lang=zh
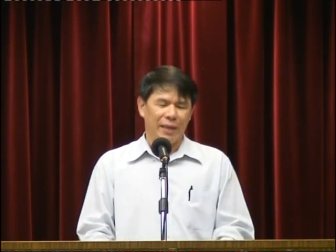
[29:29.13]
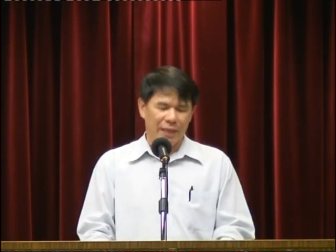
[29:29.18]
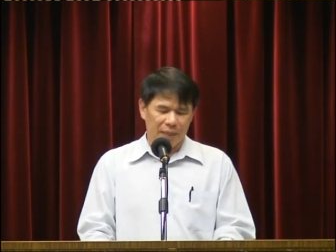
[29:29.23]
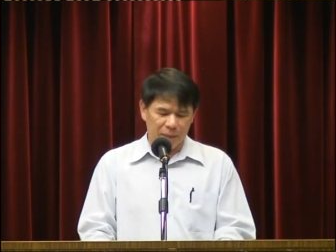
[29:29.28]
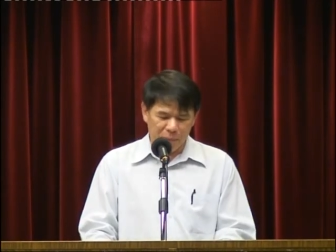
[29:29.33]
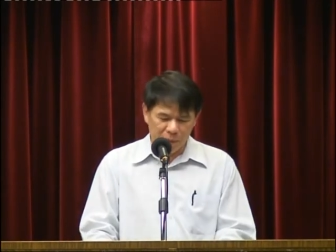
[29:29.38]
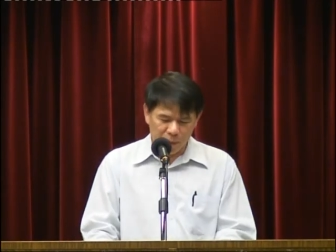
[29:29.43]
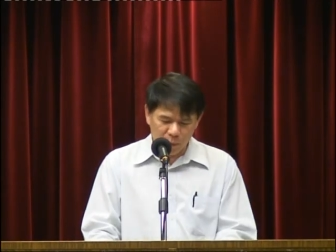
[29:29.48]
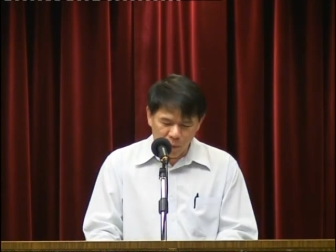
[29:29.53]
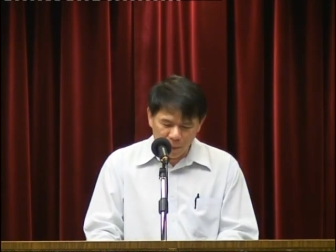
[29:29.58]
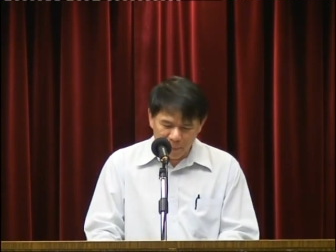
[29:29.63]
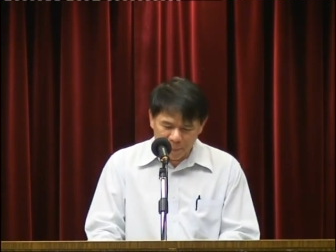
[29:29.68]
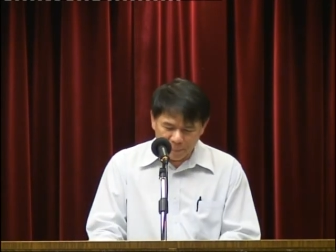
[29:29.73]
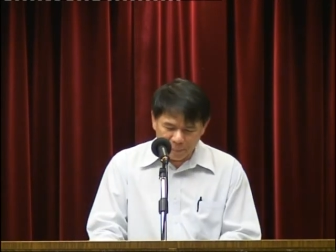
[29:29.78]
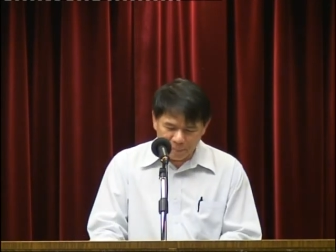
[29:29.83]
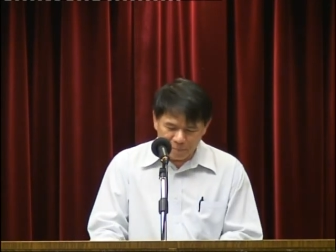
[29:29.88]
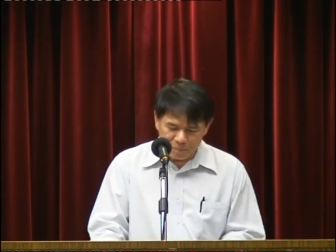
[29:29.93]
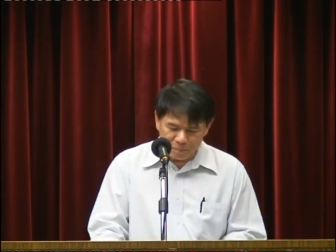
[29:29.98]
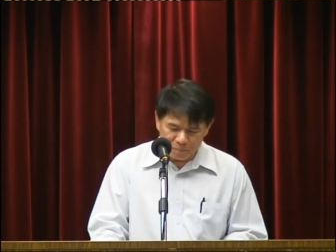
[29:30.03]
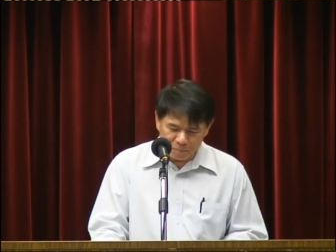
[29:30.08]
那么我
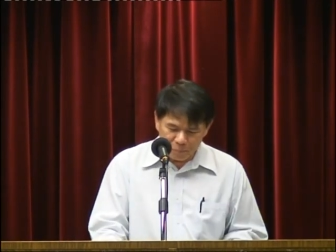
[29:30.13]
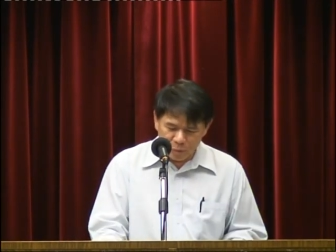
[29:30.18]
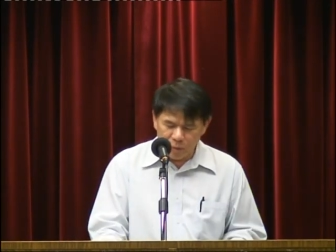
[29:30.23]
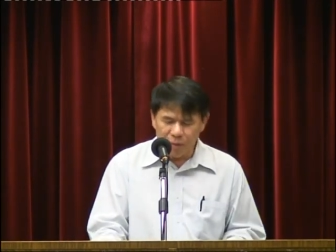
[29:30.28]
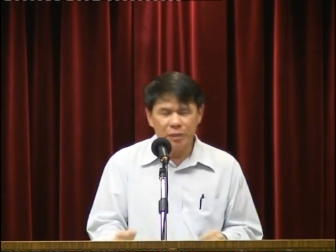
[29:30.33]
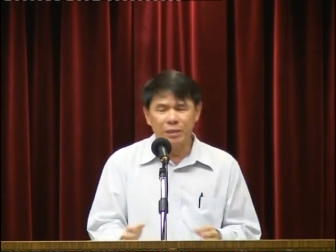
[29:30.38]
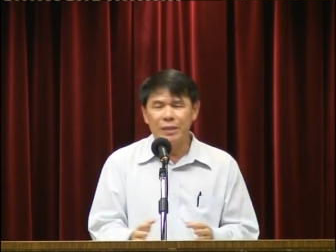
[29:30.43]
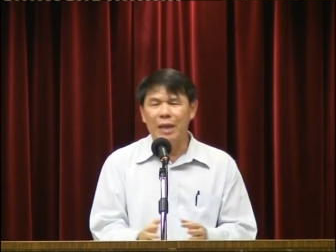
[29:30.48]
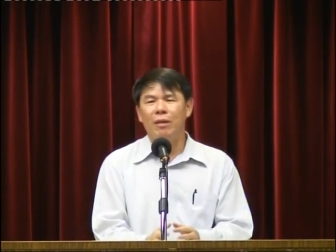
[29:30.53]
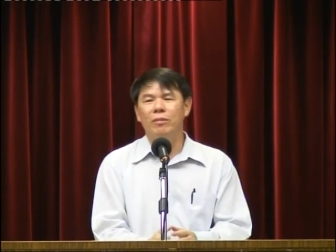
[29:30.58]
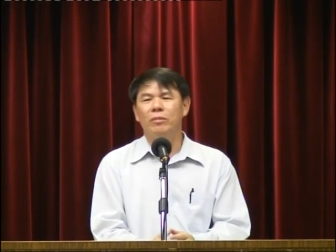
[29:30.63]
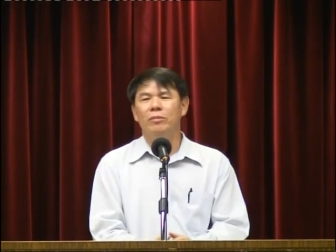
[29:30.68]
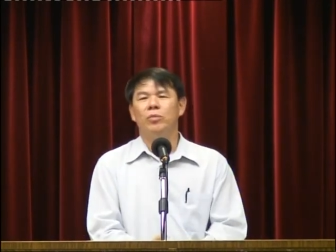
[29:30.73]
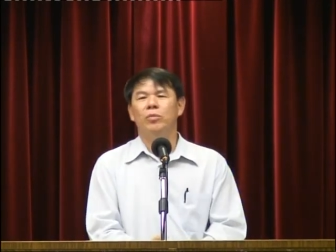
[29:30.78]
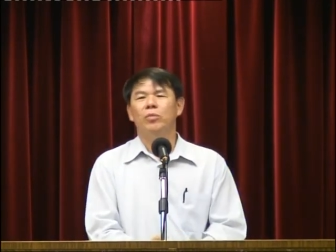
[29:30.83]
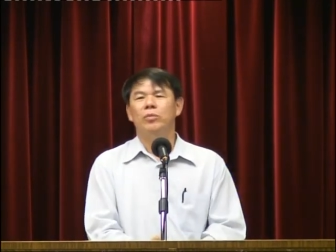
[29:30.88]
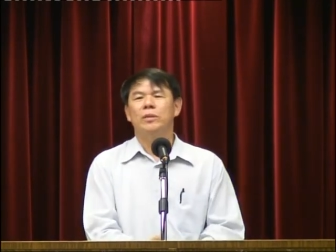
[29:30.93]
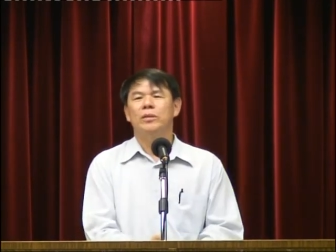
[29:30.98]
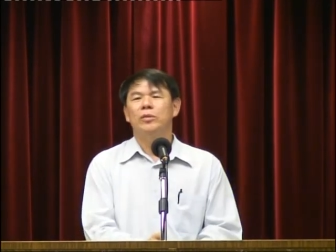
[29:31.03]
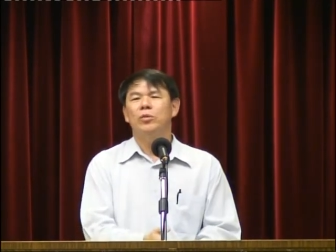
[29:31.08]
们不知道
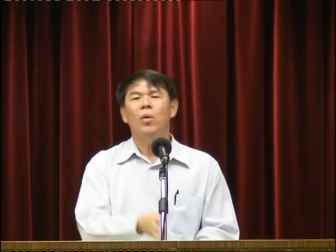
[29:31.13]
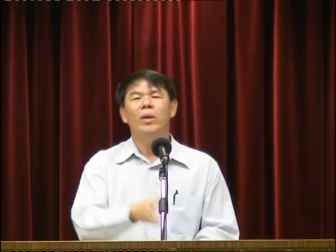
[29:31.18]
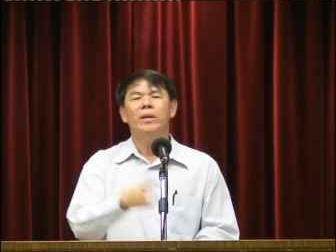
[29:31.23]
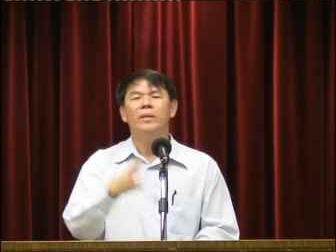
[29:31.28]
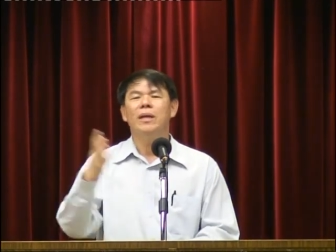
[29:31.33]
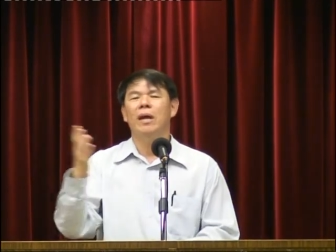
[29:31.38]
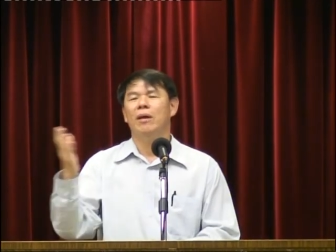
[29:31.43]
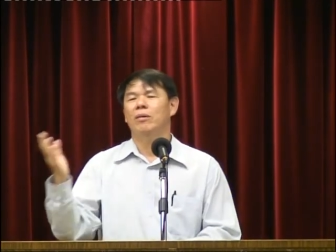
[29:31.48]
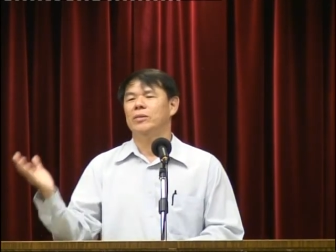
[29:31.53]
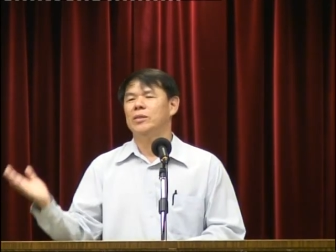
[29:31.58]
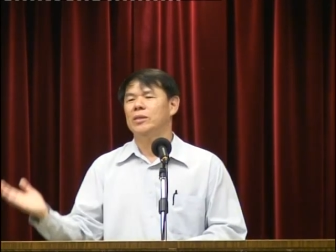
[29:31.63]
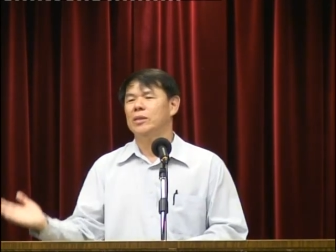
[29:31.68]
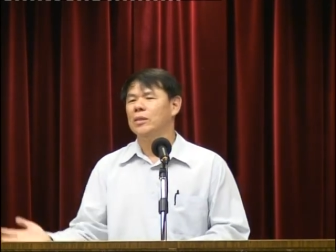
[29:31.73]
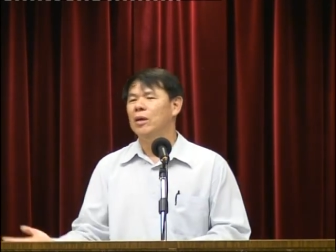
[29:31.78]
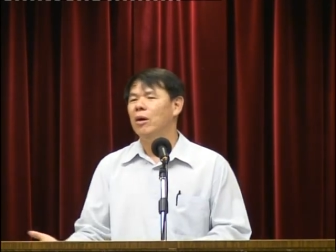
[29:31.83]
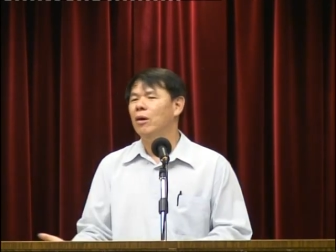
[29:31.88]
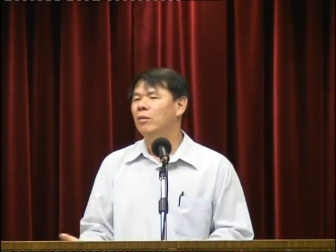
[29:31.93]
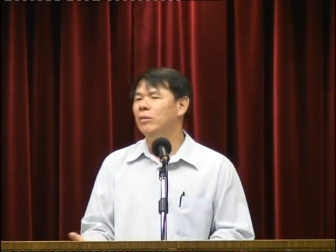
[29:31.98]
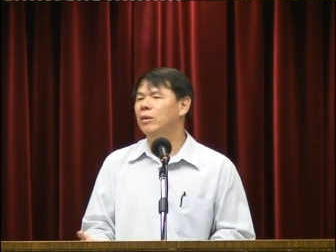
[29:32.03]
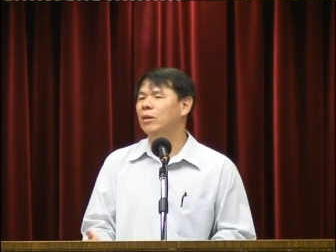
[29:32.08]
多多少
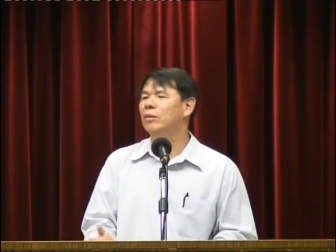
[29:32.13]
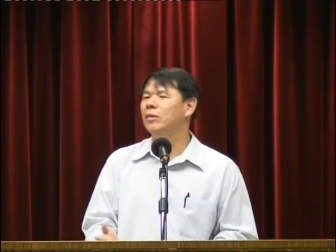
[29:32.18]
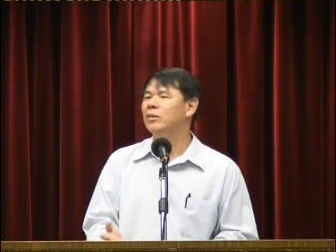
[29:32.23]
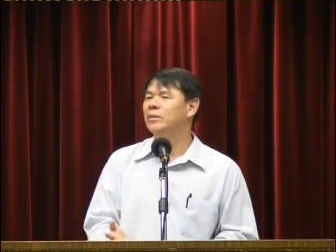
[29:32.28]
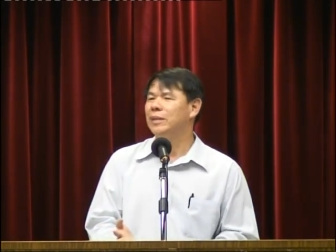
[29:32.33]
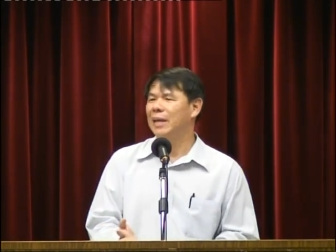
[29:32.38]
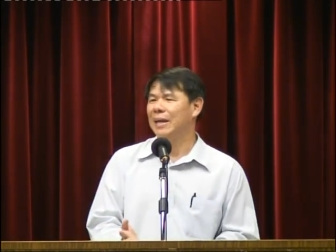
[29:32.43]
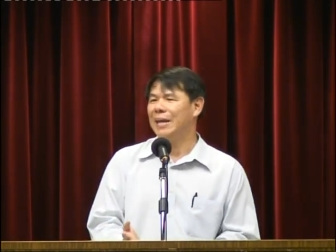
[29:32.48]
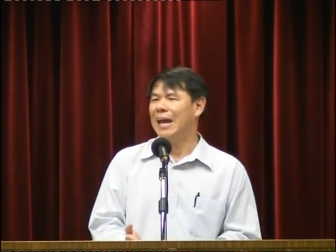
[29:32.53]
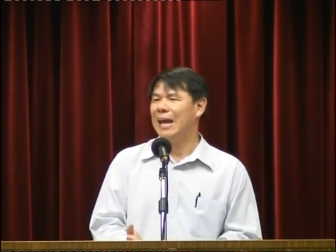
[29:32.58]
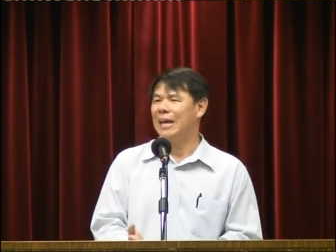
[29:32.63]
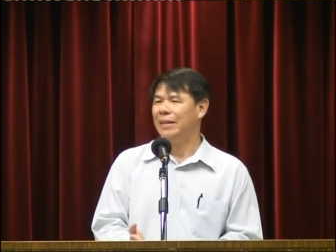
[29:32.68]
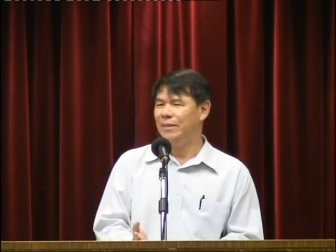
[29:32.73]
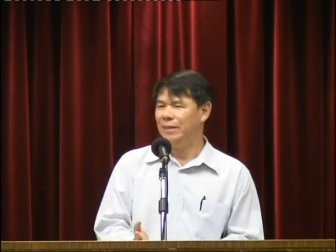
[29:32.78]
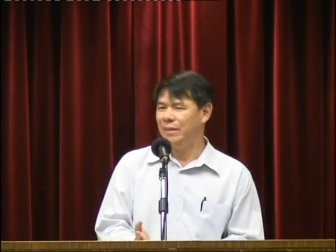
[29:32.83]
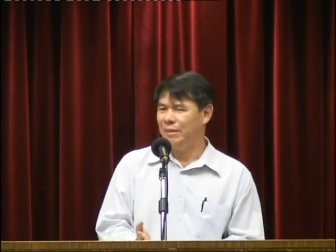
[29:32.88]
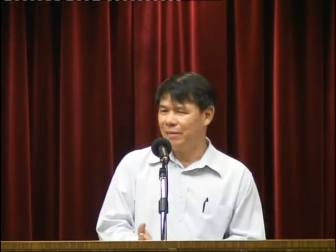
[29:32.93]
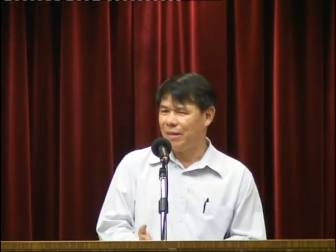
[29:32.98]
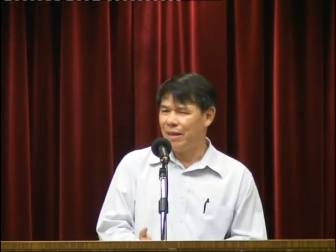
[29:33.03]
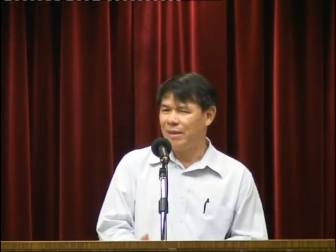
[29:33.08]
时候能够再开
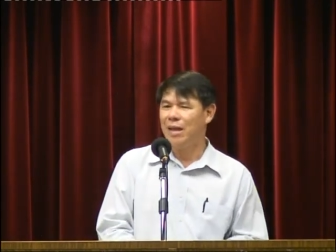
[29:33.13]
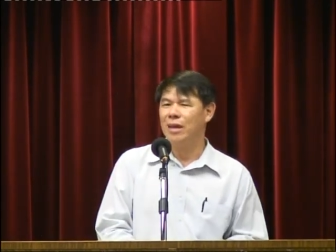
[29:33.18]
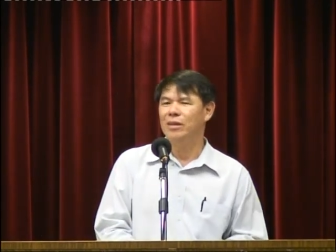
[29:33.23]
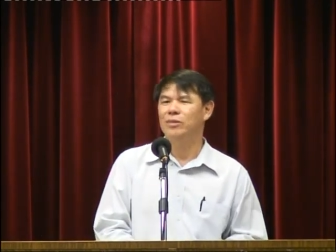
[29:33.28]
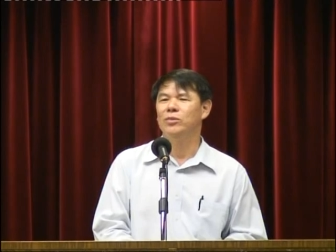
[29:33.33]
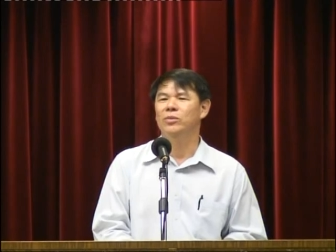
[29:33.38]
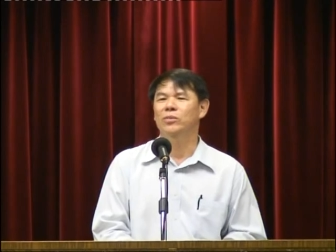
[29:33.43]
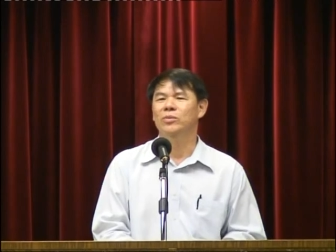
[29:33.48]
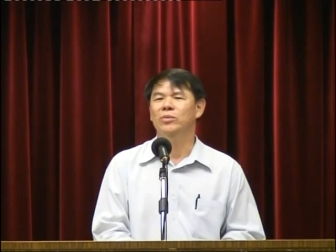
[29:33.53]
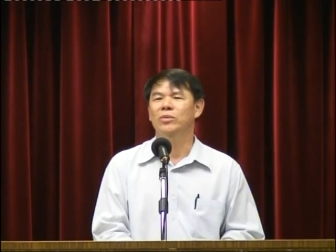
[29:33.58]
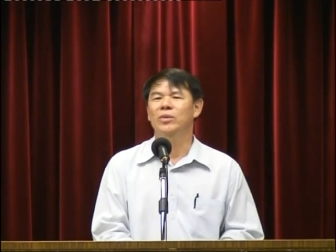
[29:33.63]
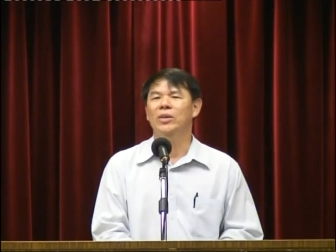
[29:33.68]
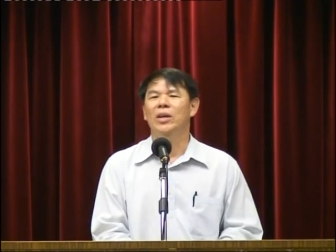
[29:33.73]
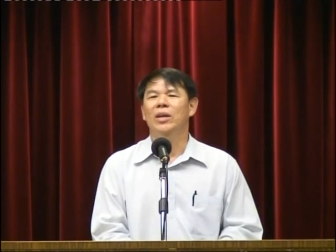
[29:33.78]
以赛亚书，